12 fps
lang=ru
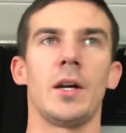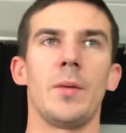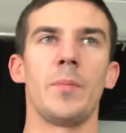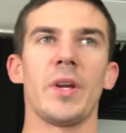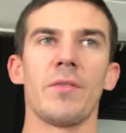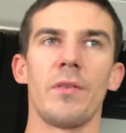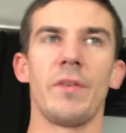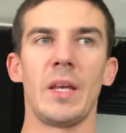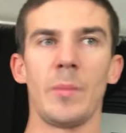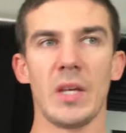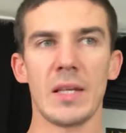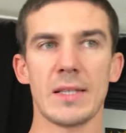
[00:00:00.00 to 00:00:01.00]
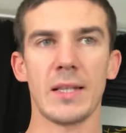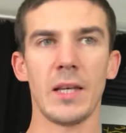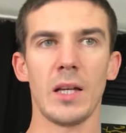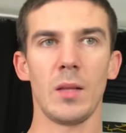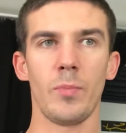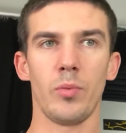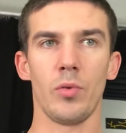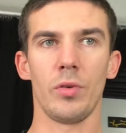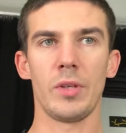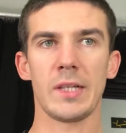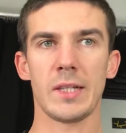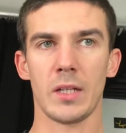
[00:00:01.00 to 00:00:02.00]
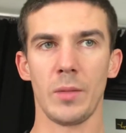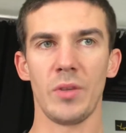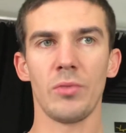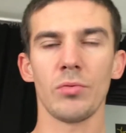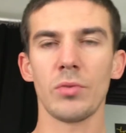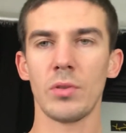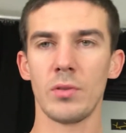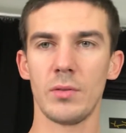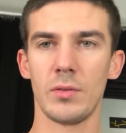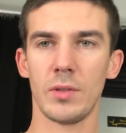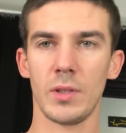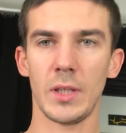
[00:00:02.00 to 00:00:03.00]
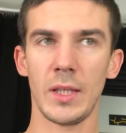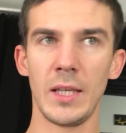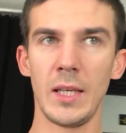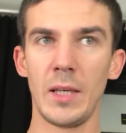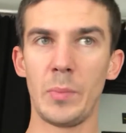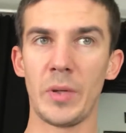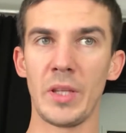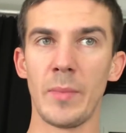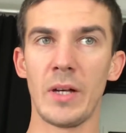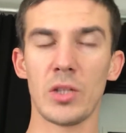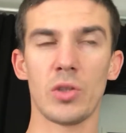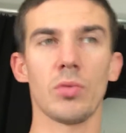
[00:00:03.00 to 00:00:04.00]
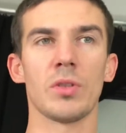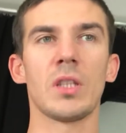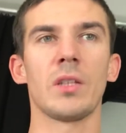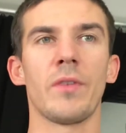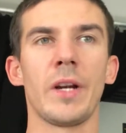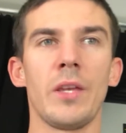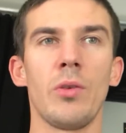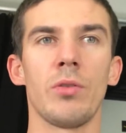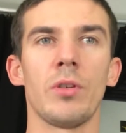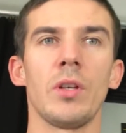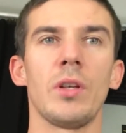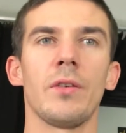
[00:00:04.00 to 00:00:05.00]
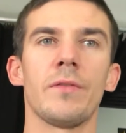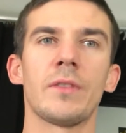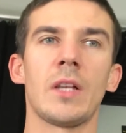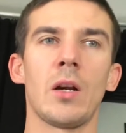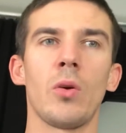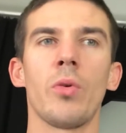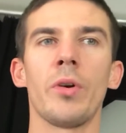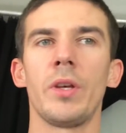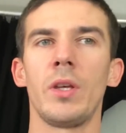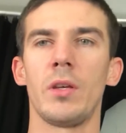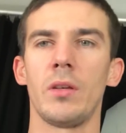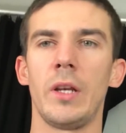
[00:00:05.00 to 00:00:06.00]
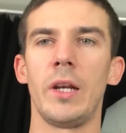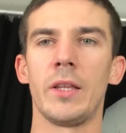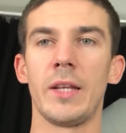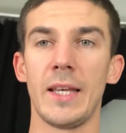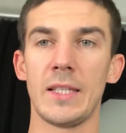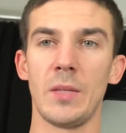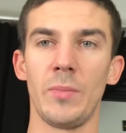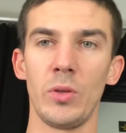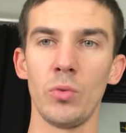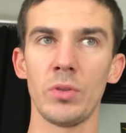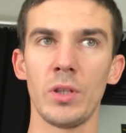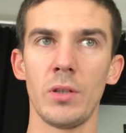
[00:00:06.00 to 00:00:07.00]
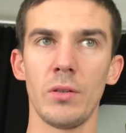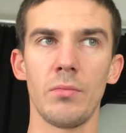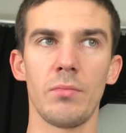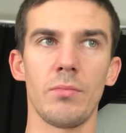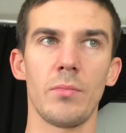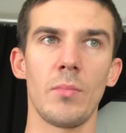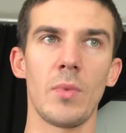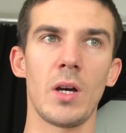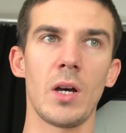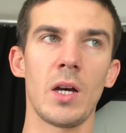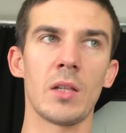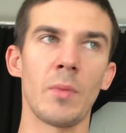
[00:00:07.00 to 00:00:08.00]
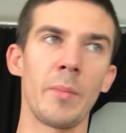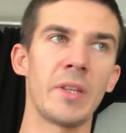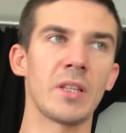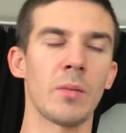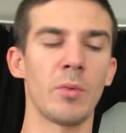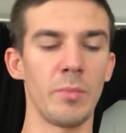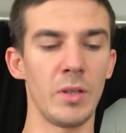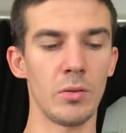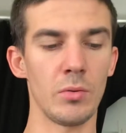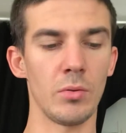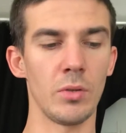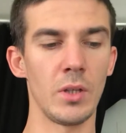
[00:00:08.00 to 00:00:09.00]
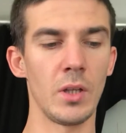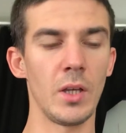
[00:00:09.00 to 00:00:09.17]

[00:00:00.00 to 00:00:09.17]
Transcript: Первое время я стоял по несколько минут и понимал, что где-то в районе второй или третьей минуты от момента к моменту –